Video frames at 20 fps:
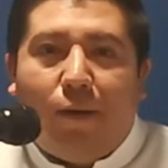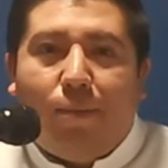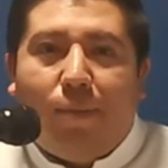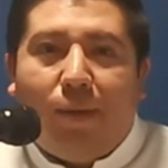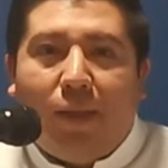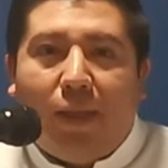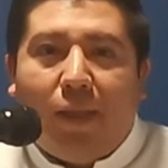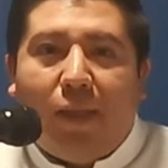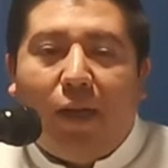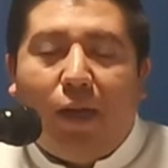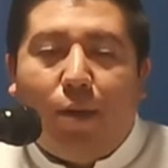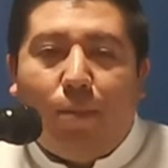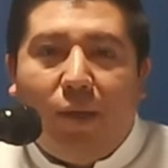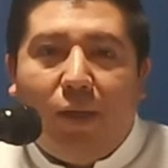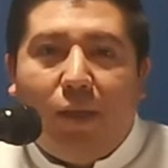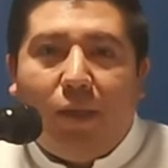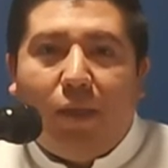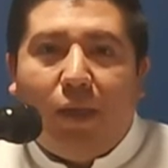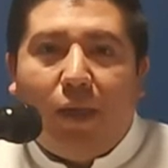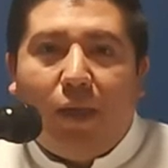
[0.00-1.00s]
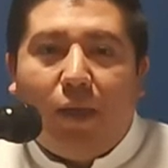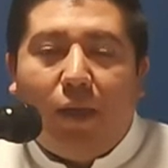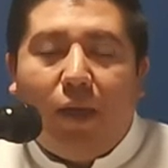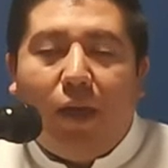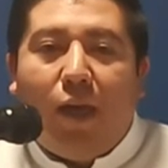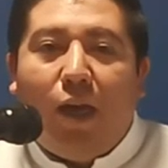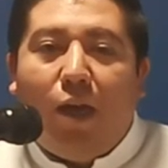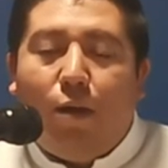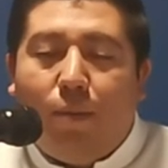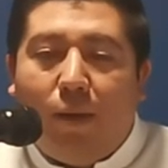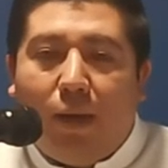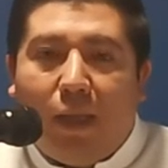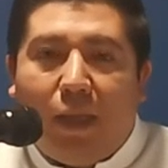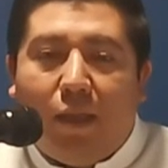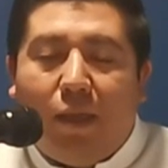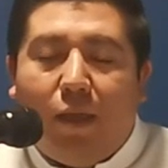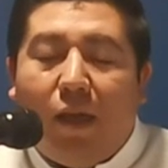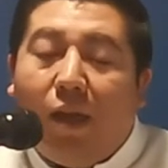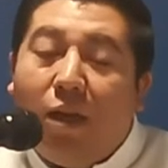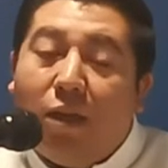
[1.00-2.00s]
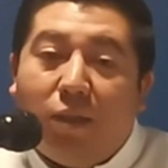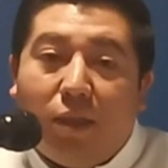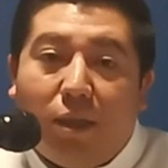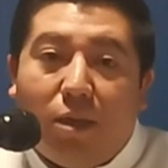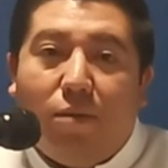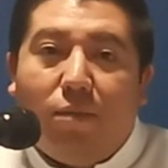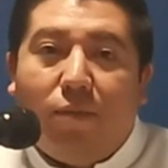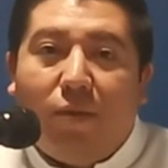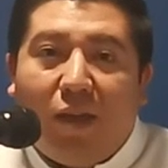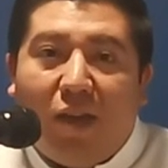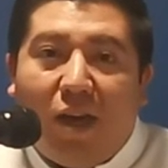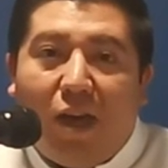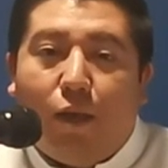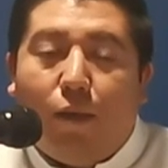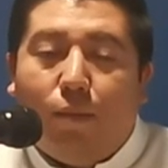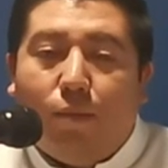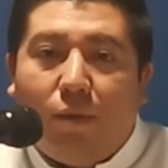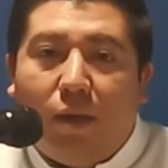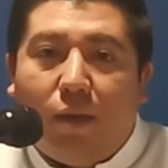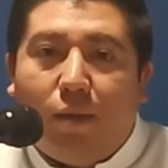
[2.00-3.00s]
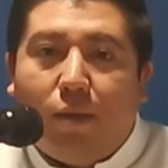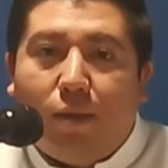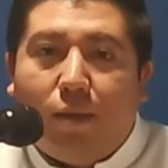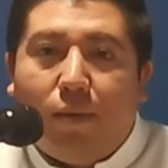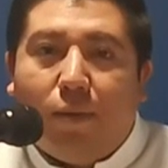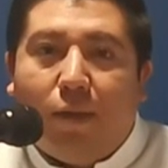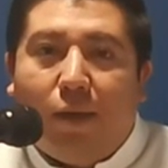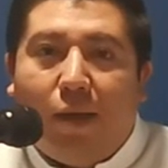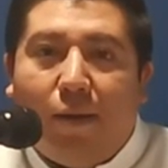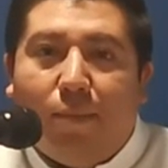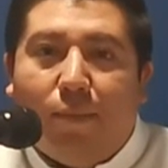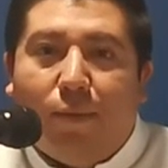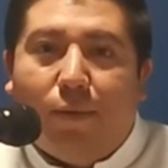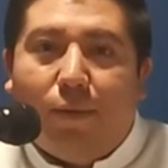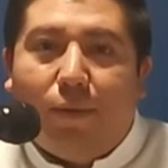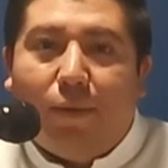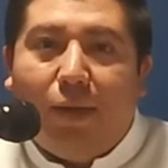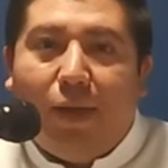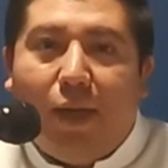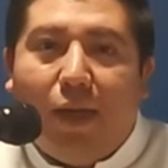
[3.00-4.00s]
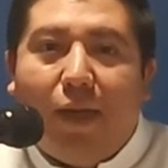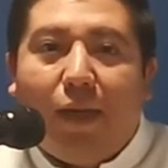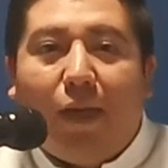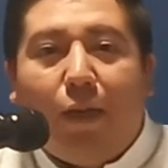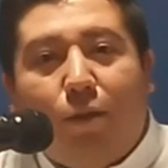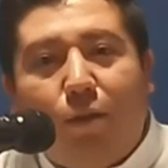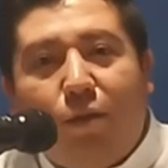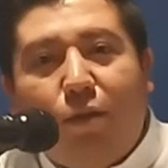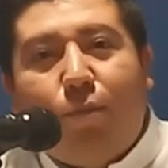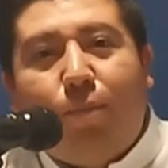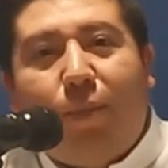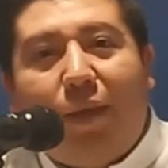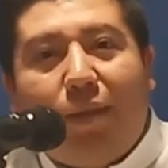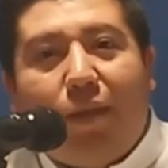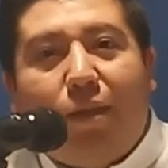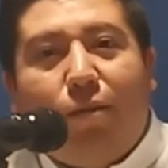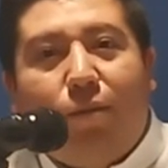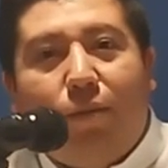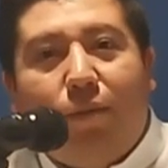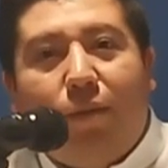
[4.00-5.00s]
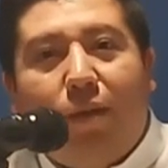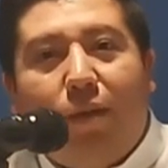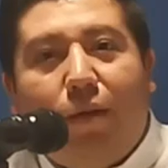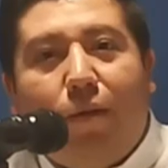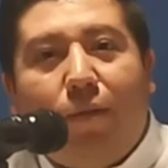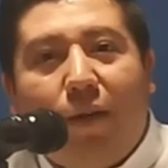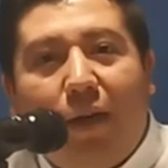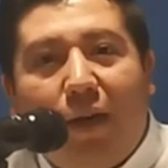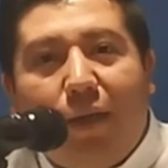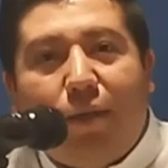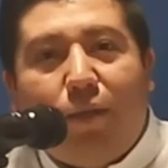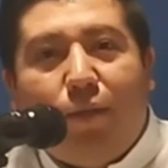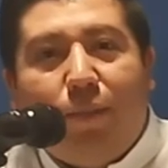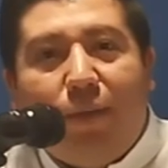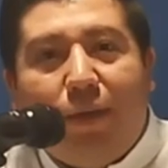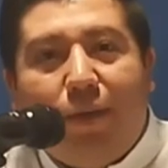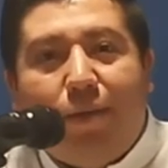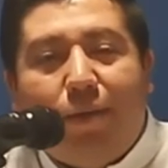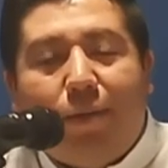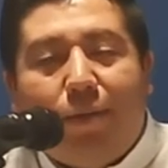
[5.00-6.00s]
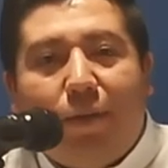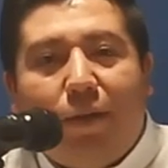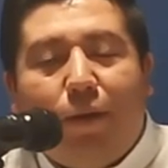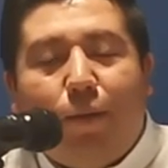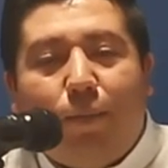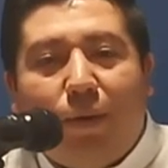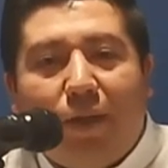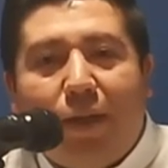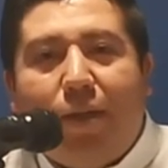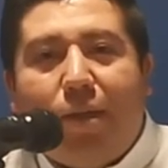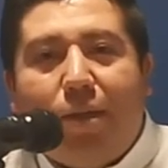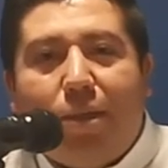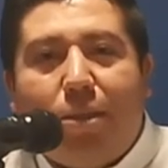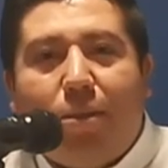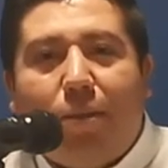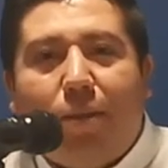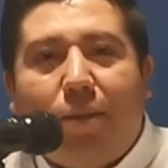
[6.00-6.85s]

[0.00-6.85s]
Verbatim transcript: verdaderamente el, el significado auténtico del amor. Que todos pasen un feliz domingo, buen inicio de